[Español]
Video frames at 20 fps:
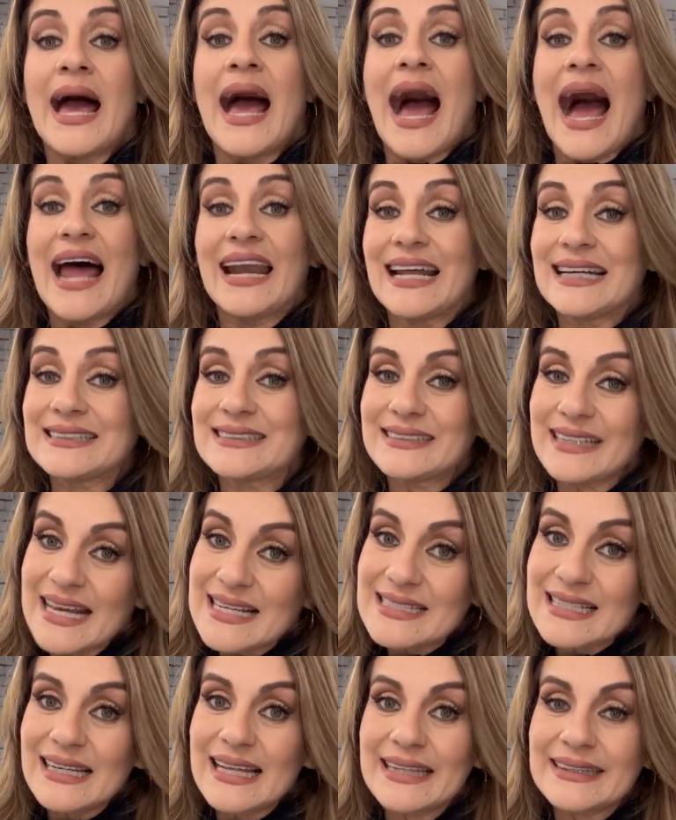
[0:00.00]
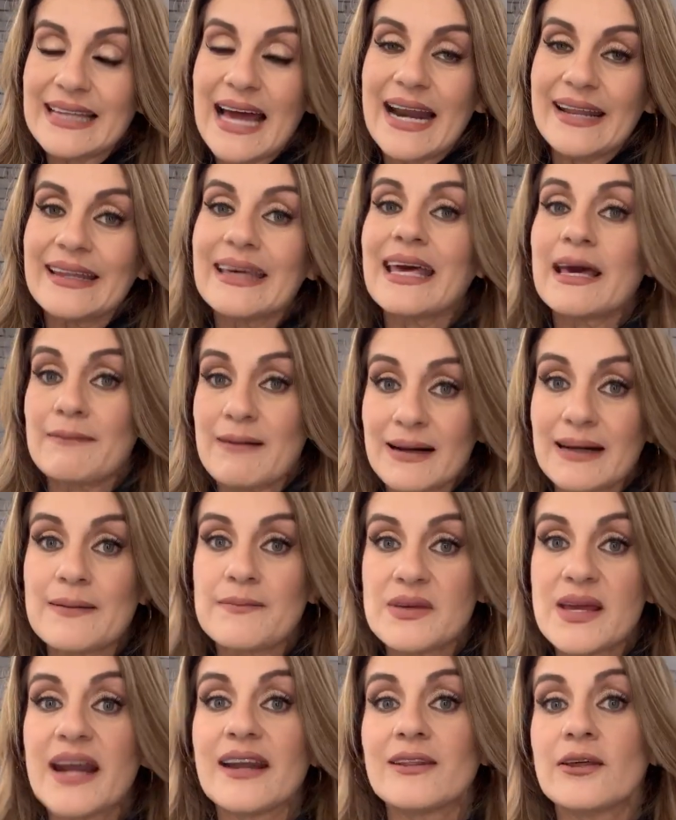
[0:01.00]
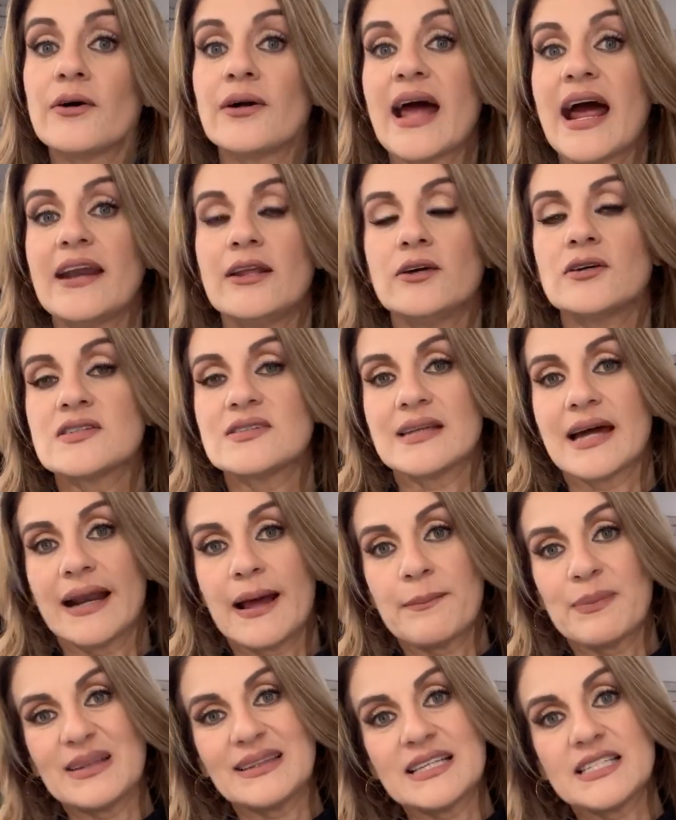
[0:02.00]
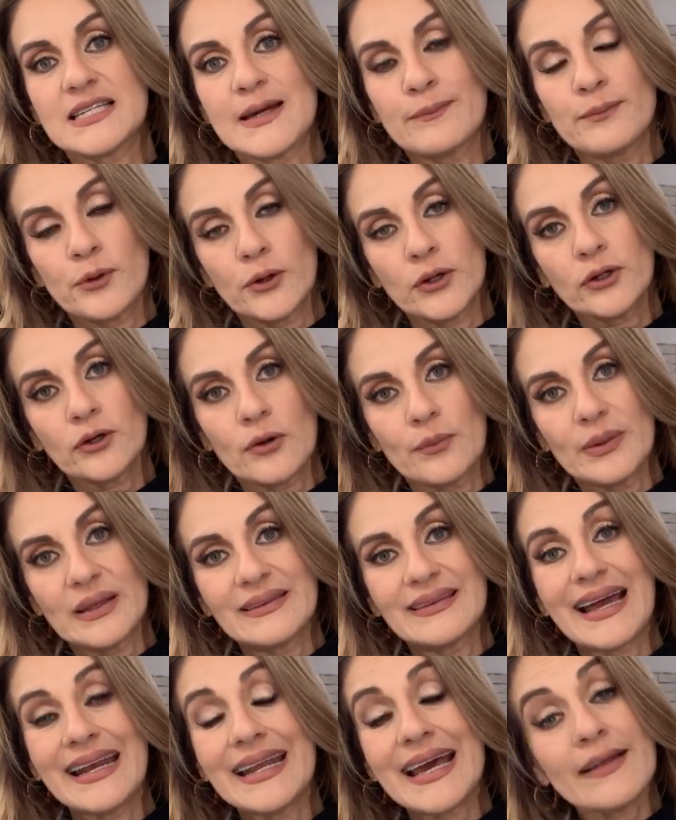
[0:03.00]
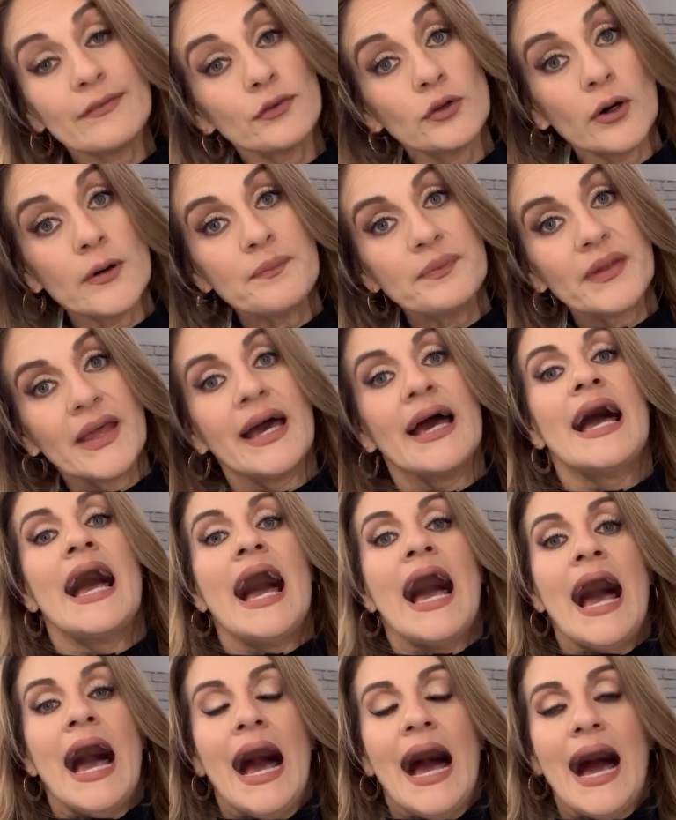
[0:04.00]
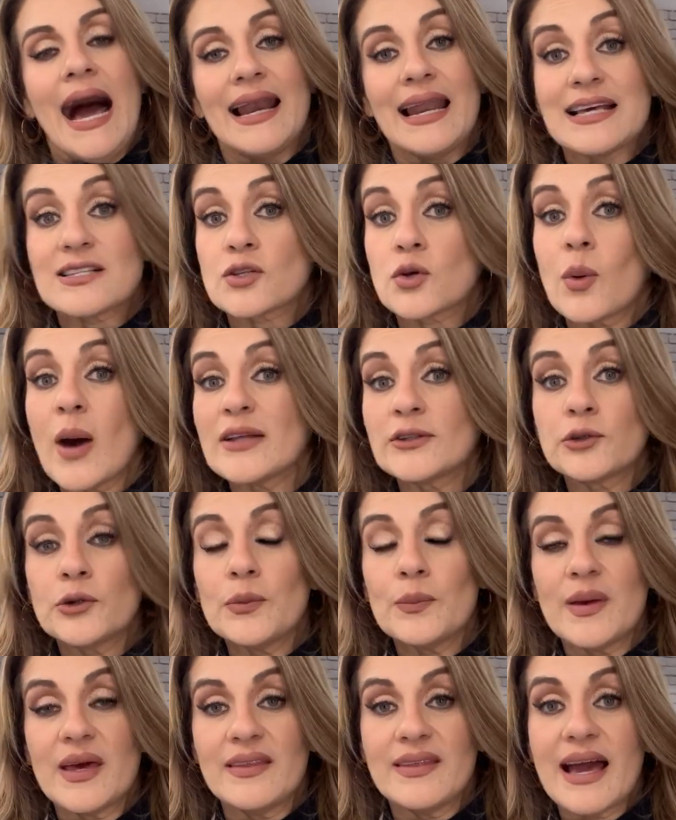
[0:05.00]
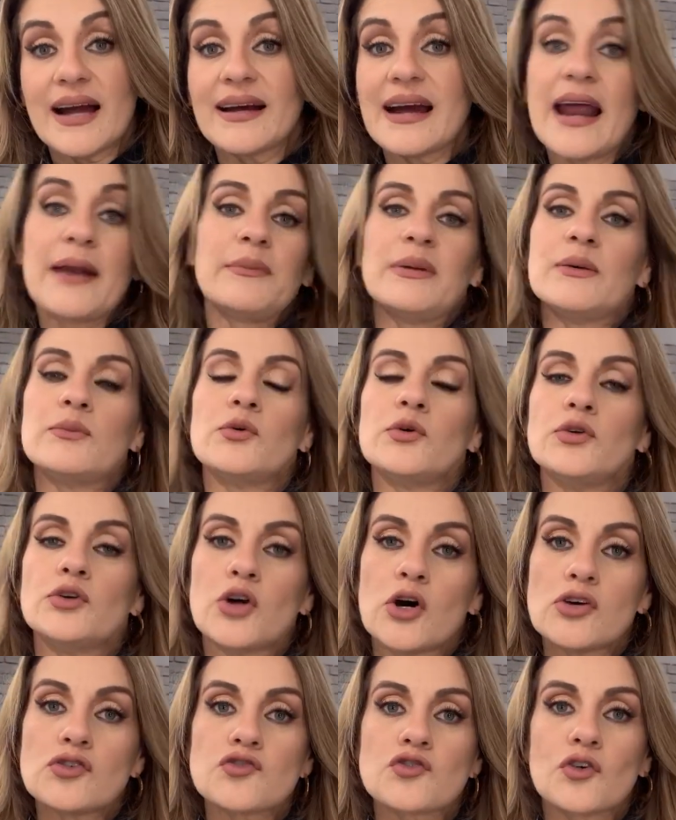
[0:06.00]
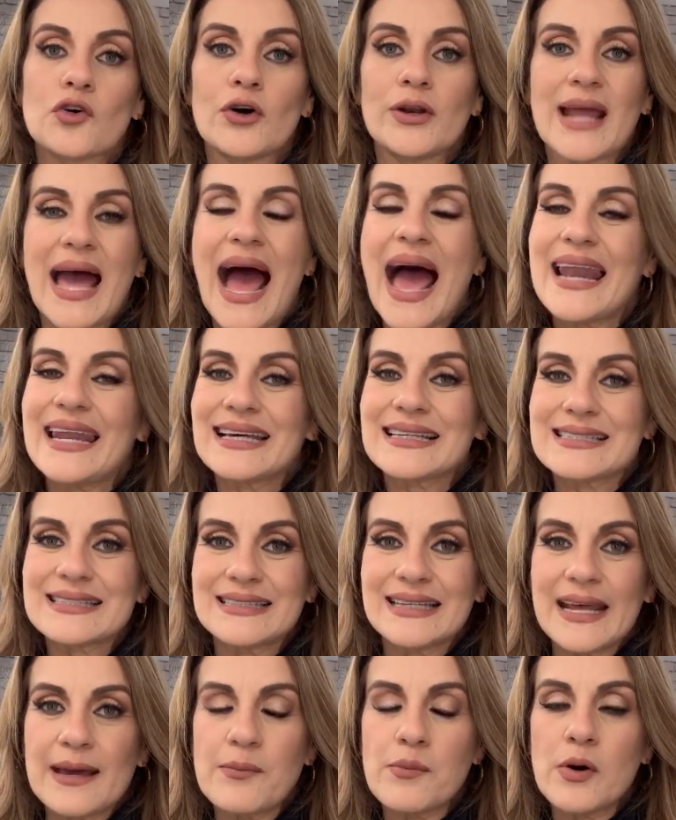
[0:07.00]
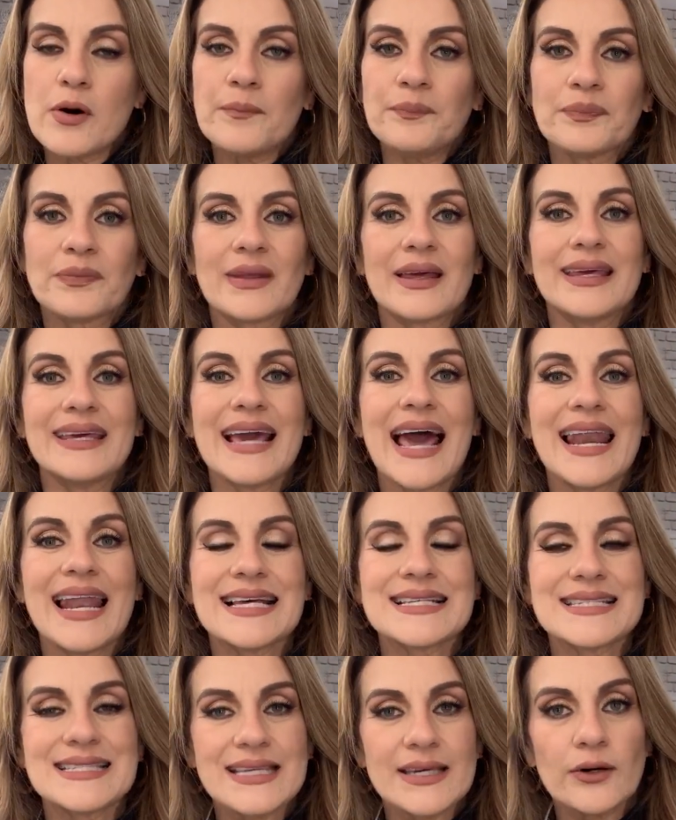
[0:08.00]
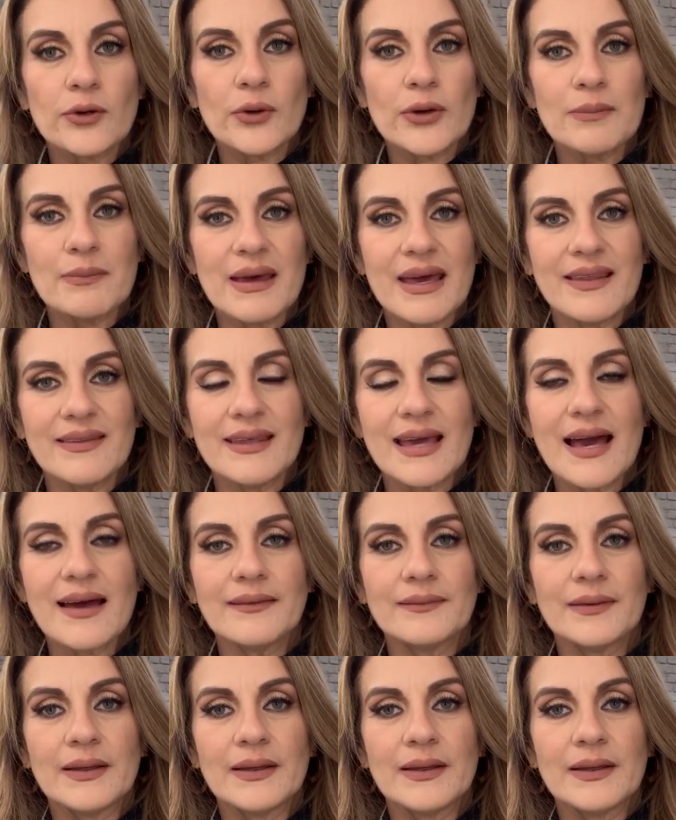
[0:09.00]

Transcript: A las 3 de la tarde, que va a cambiar de horario, estará Patti Chapoy con Ventaneando. A las 4 y media, Carmen Muñoz con Al Extremo. Y a las 5 y media,